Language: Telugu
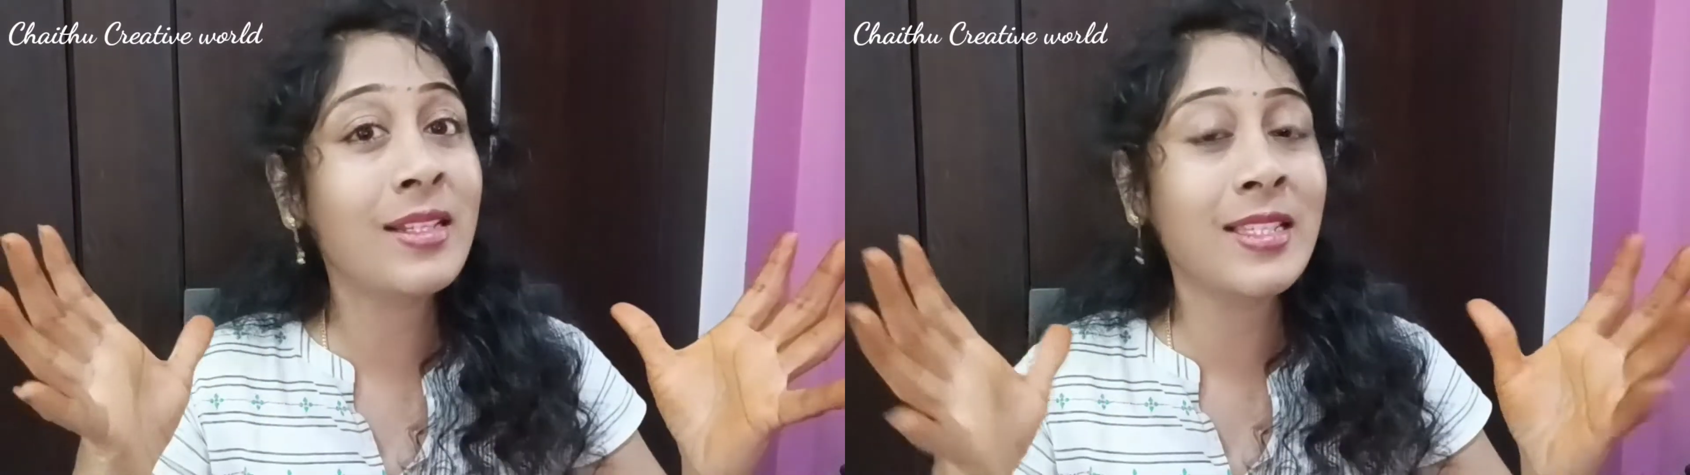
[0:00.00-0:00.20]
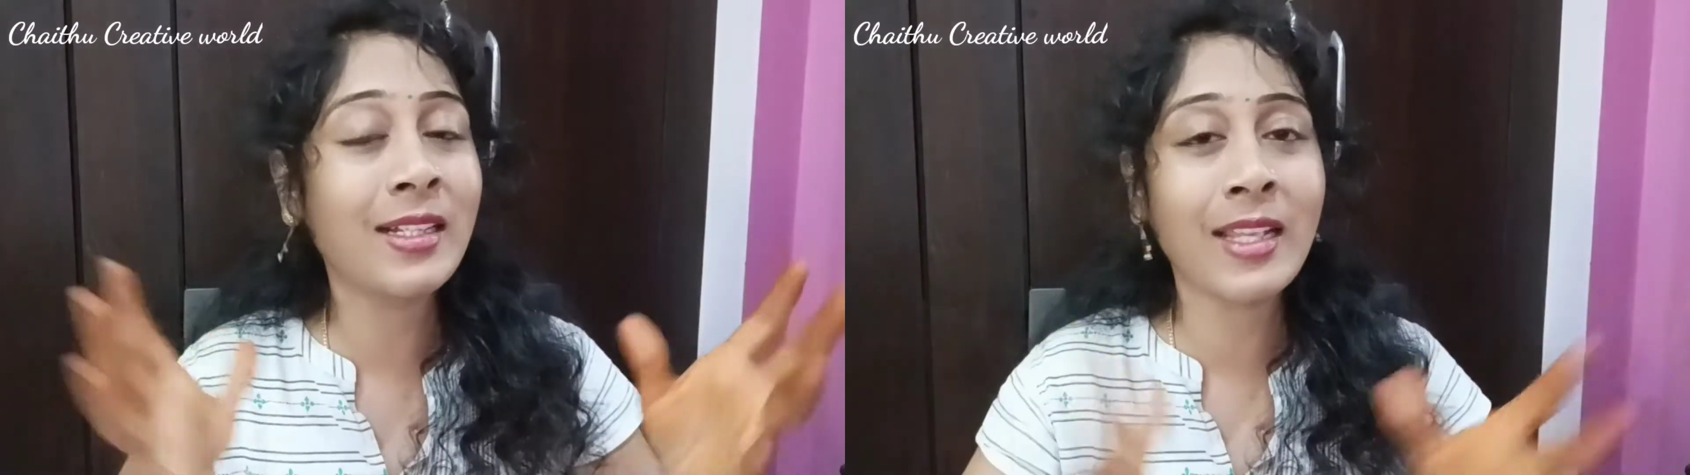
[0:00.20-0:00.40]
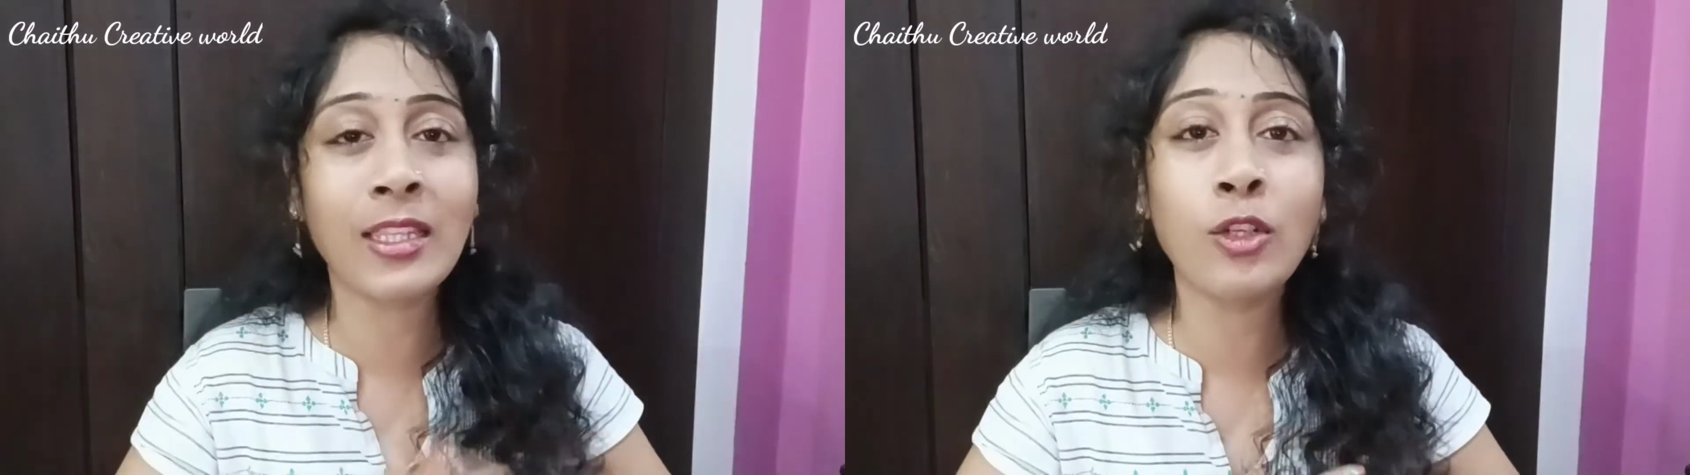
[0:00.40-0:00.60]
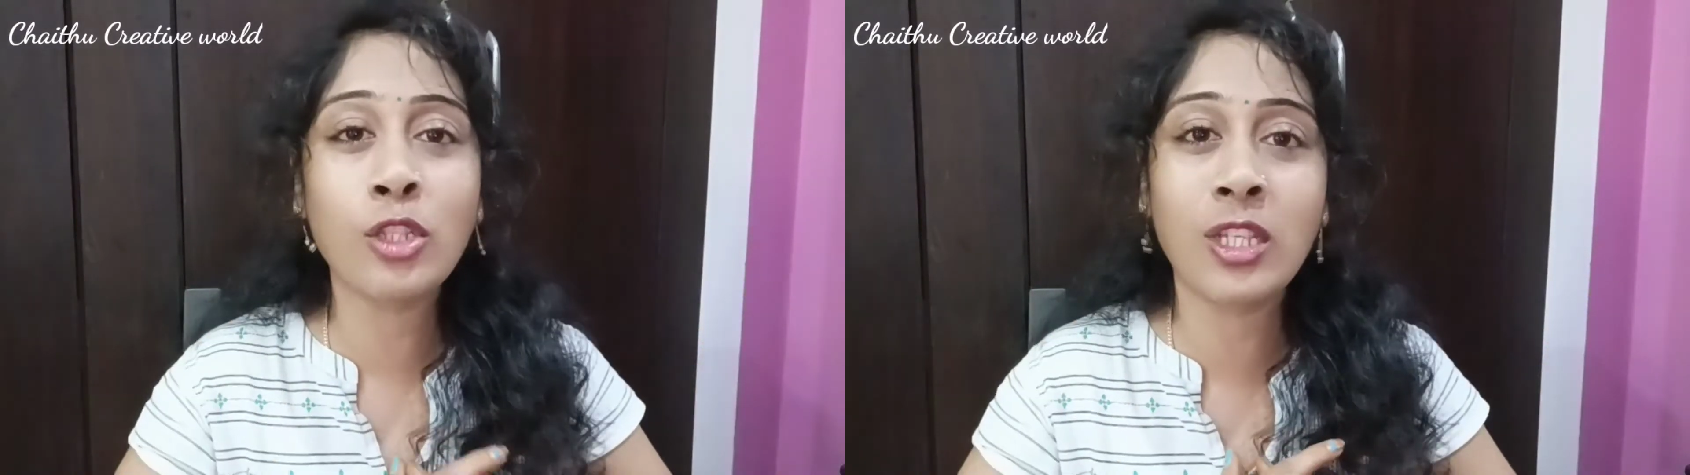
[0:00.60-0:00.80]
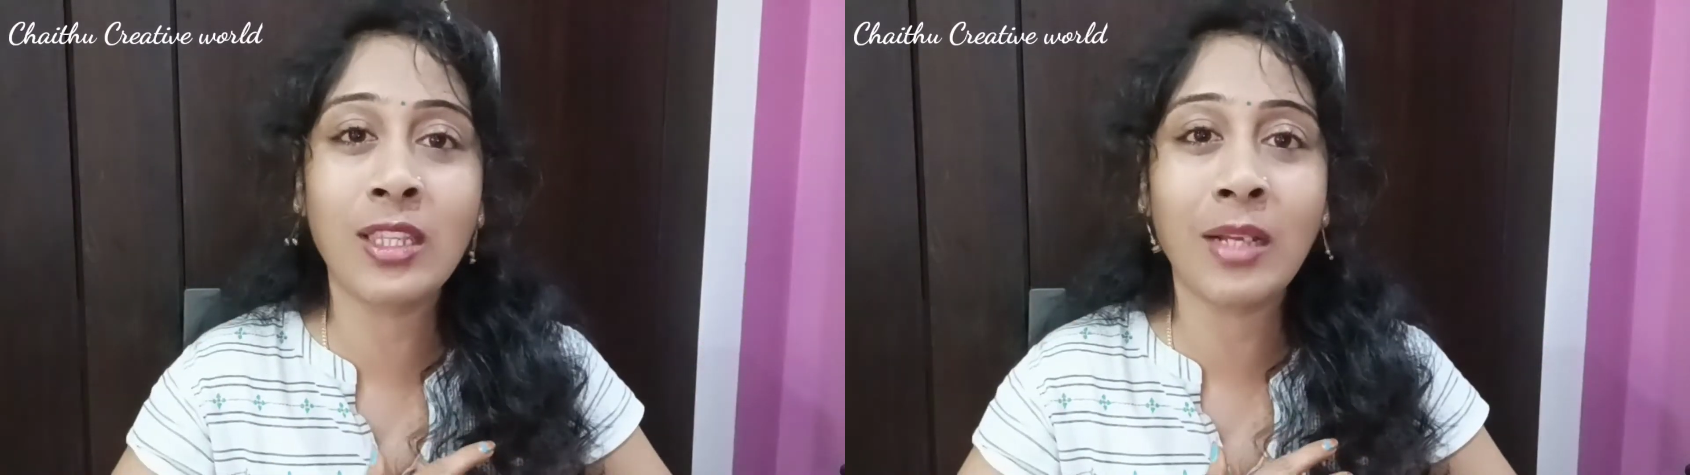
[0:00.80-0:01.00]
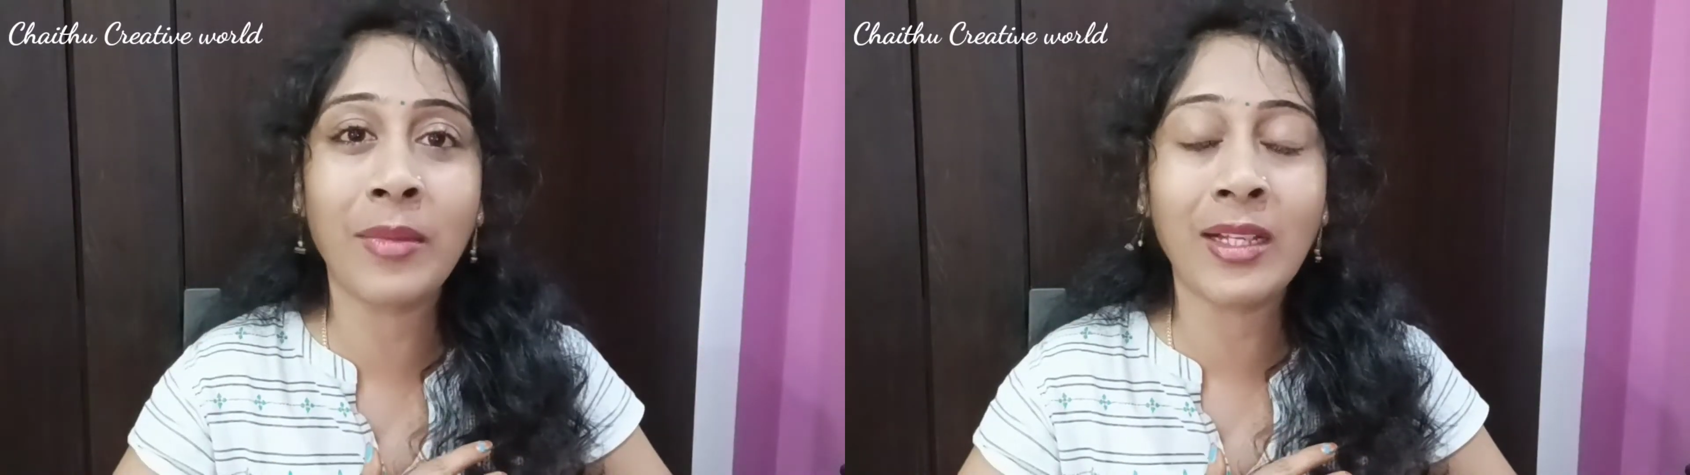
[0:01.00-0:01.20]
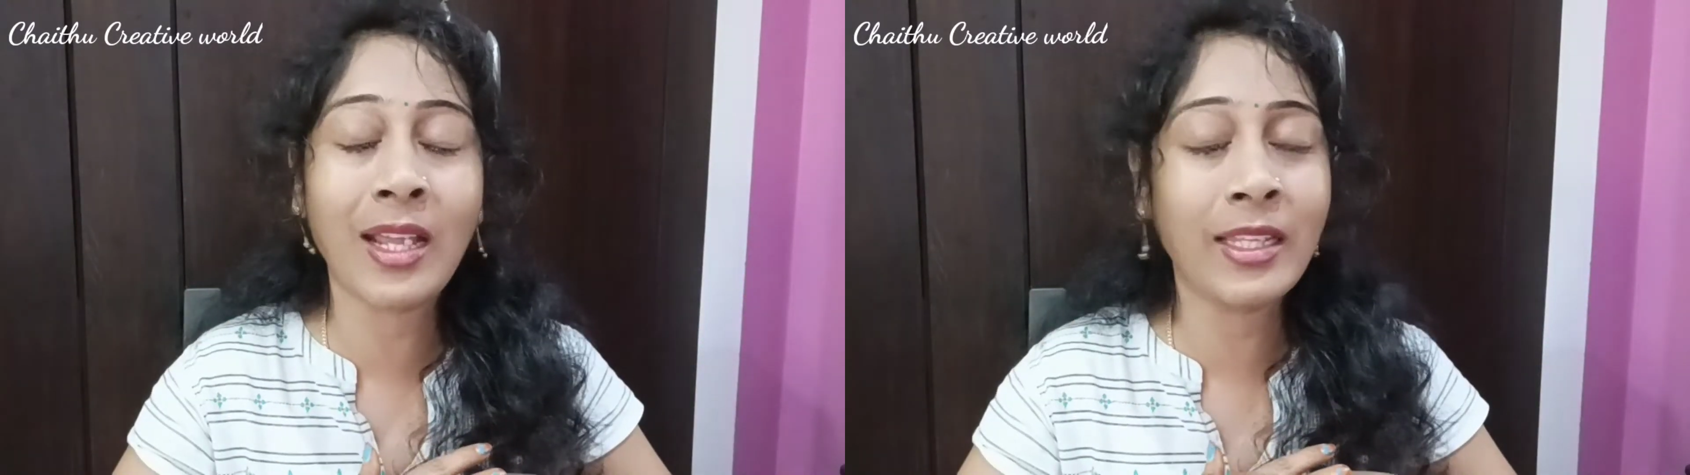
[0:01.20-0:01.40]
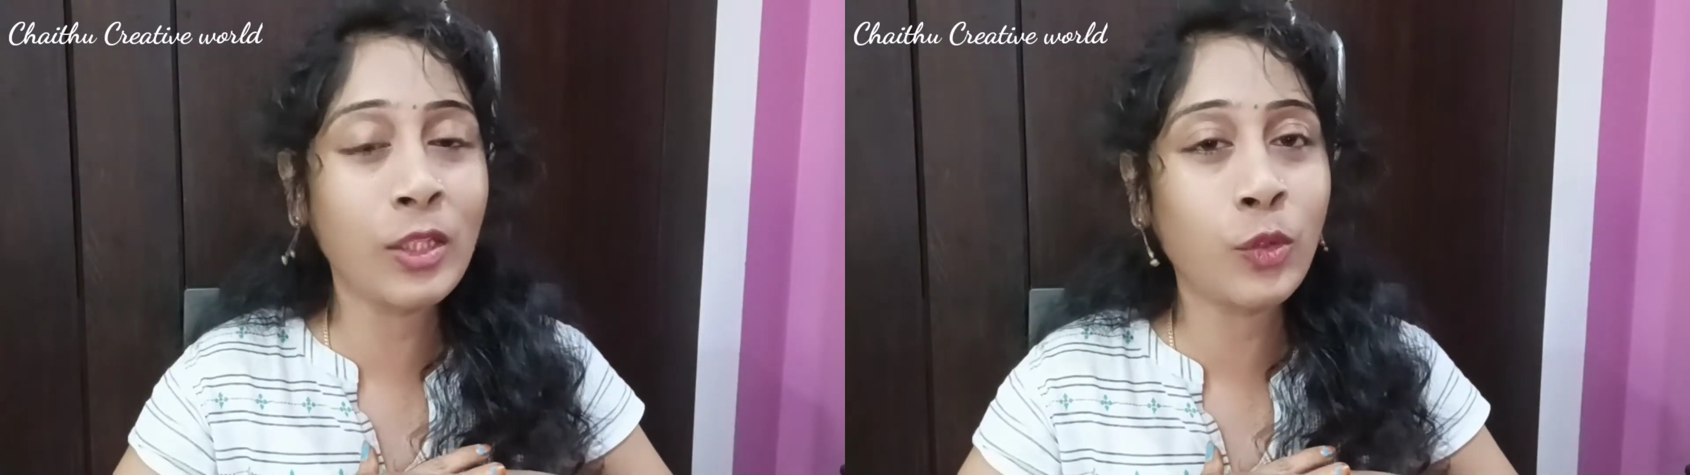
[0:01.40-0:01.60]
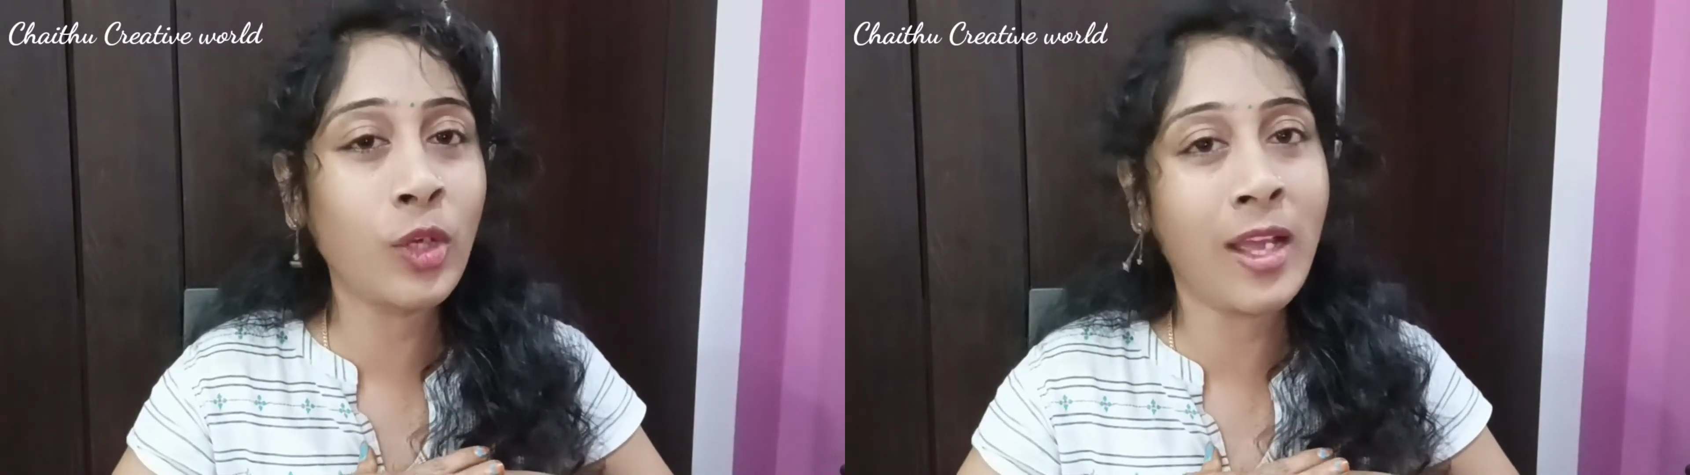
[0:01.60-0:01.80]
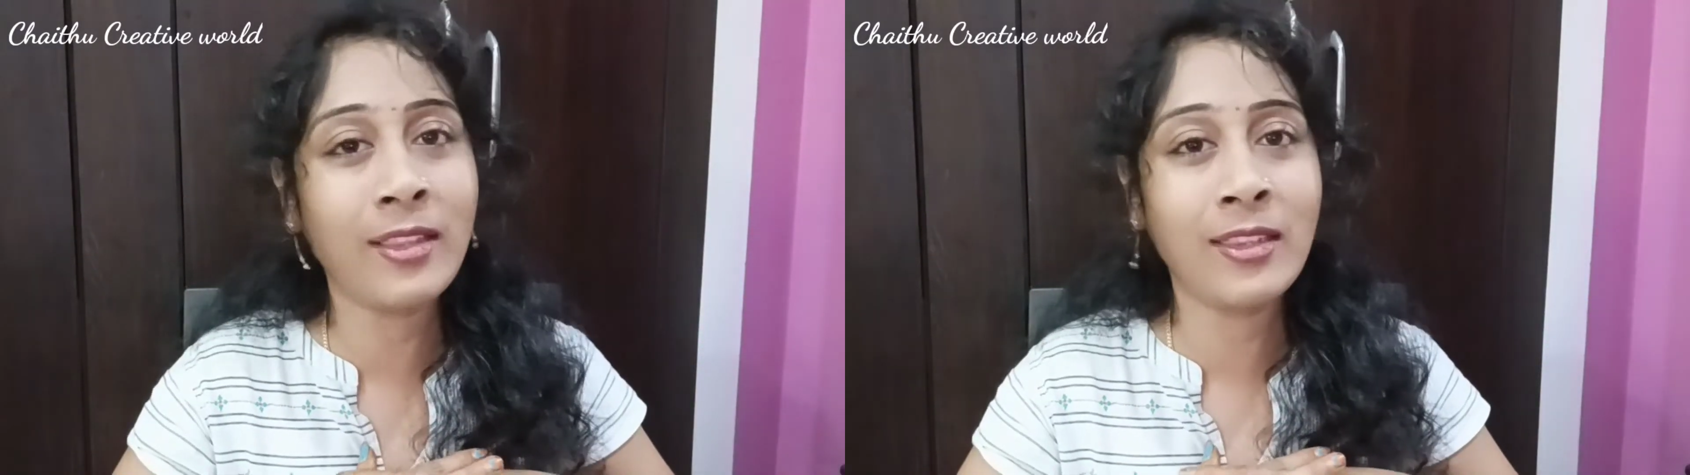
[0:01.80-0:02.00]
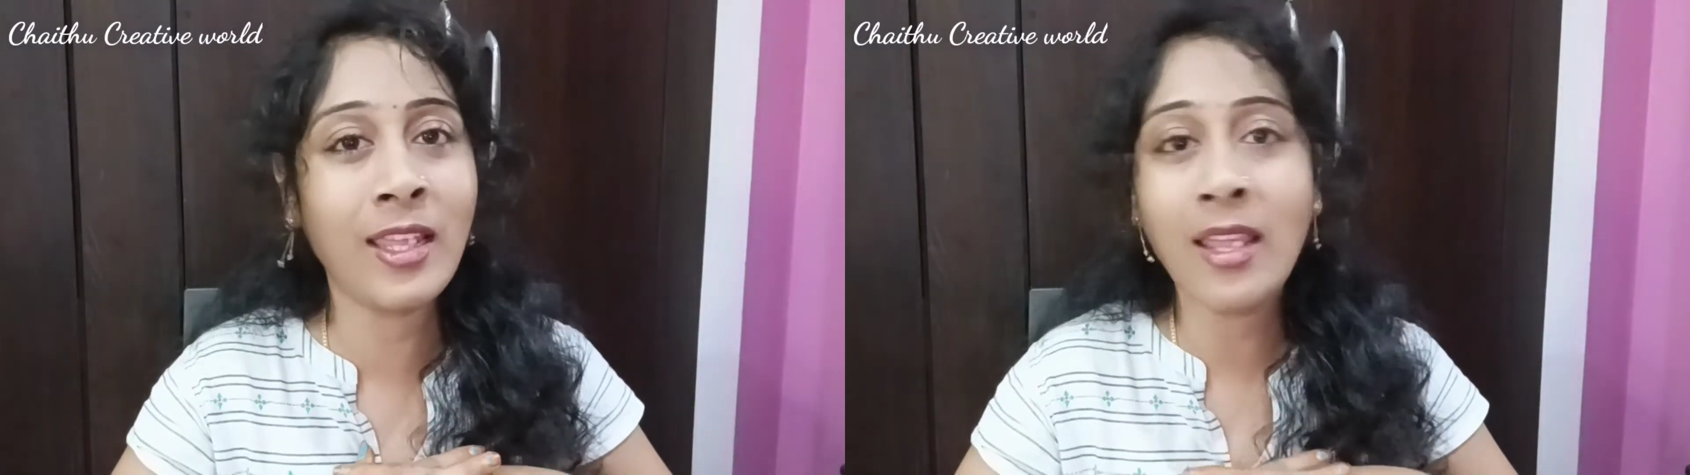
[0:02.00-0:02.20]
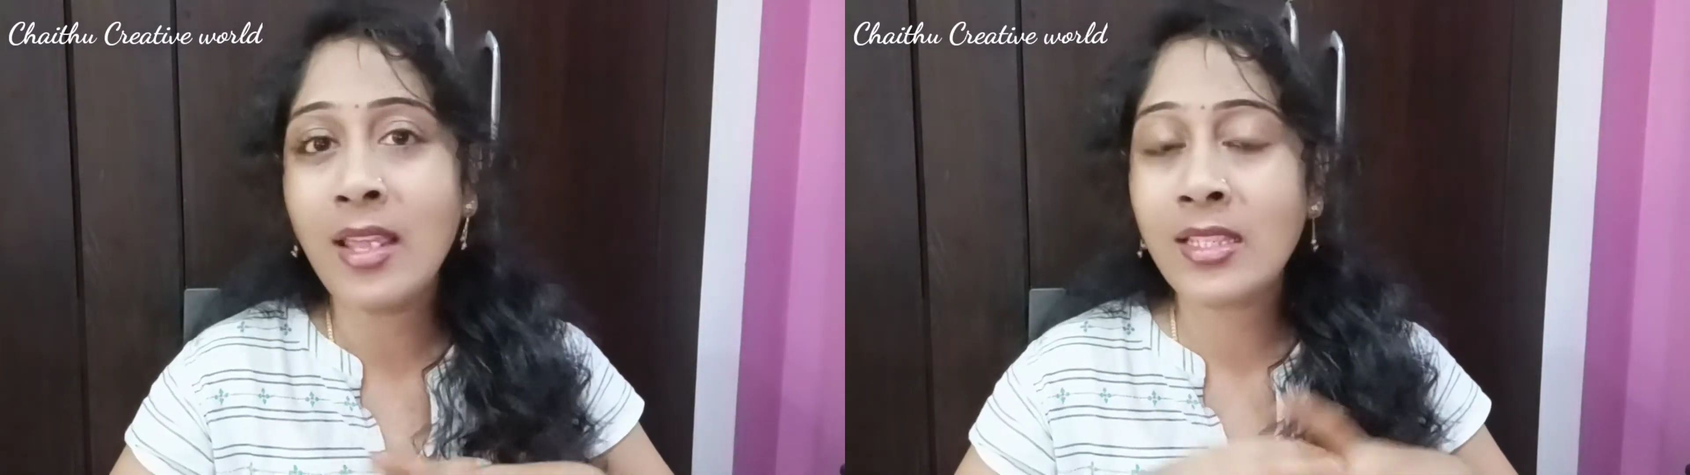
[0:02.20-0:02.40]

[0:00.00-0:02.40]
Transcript: రిజల్ట్ అయితే వచ్చిందనమాట ఇది కూడా అంతే